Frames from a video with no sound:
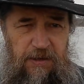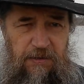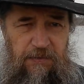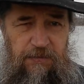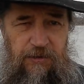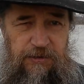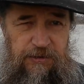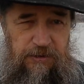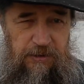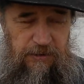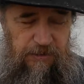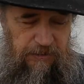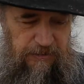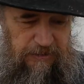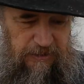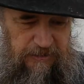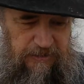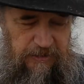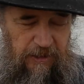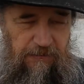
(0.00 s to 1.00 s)
вот
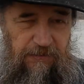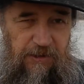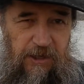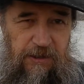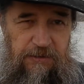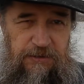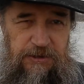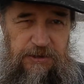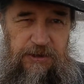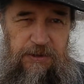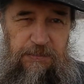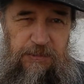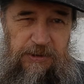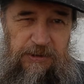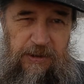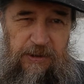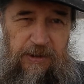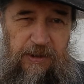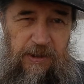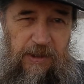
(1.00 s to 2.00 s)
составляющие
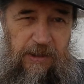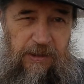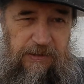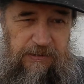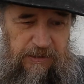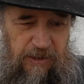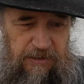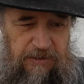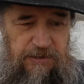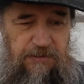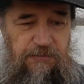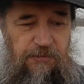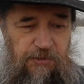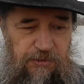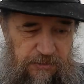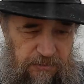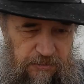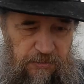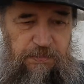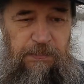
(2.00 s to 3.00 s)
именно даже
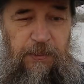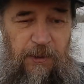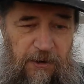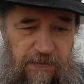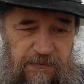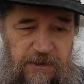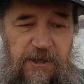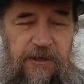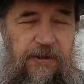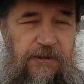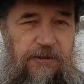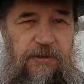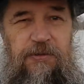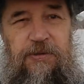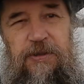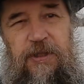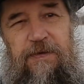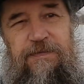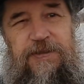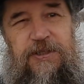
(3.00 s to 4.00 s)
вот
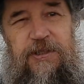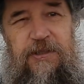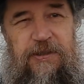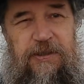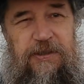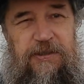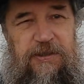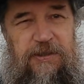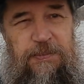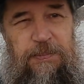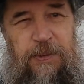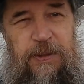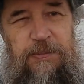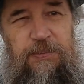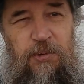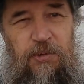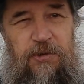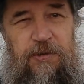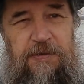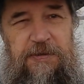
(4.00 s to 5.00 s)
проверенную на всех этих
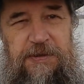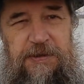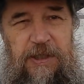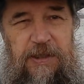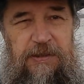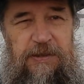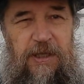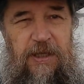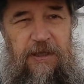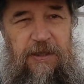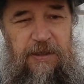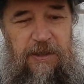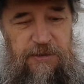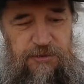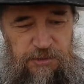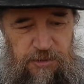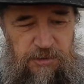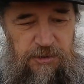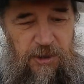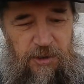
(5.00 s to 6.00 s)
приборах и так далее. А
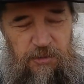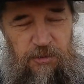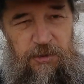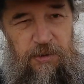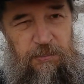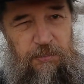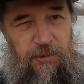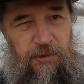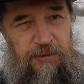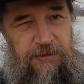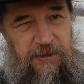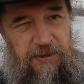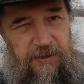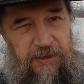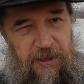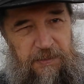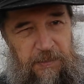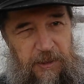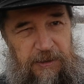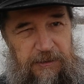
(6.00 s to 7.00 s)
что такое боль
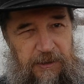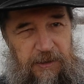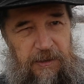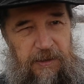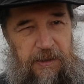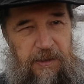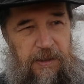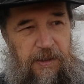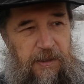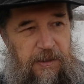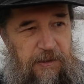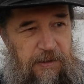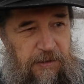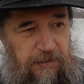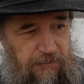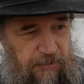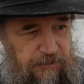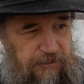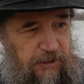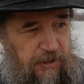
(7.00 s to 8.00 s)
наркомана?
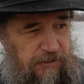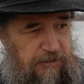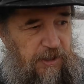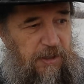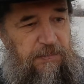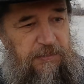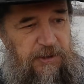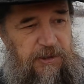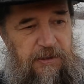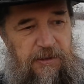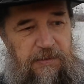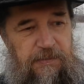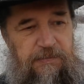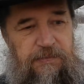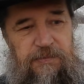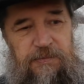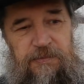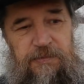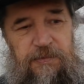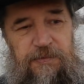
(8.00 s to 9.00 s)
И вот тогда мне
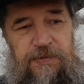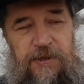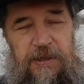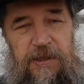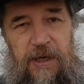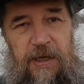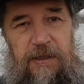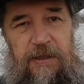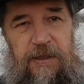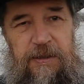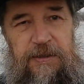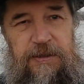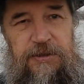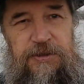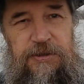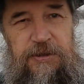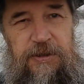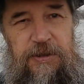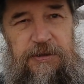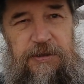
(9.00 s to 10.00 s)
уверяли они,
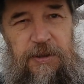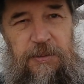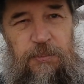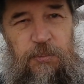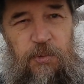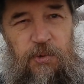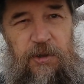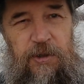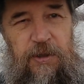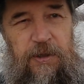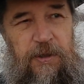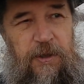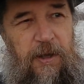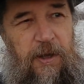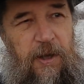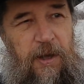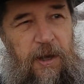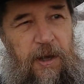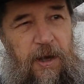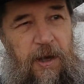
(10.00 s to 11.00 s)
что это боль
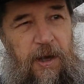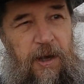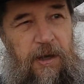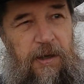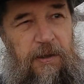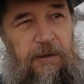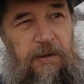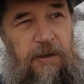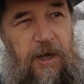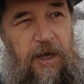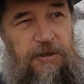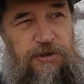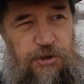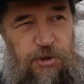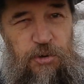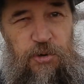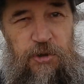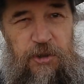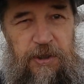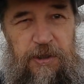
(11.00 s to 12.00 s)
э,
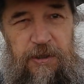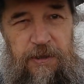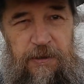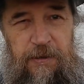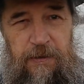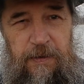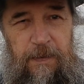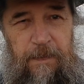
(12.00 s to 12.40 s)
ожога,